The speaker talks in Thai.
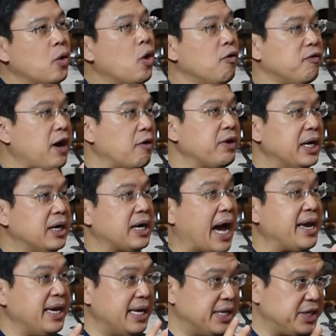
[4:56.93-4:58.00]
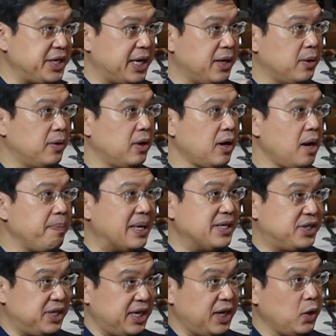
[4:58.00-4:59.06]
co-founder Intel แล้วก็เป็น
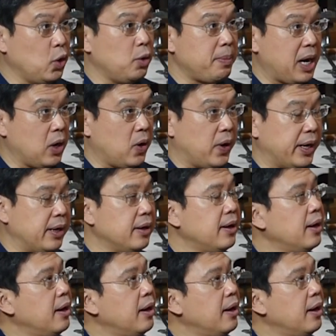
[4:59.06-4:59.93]
CEO มาก่อน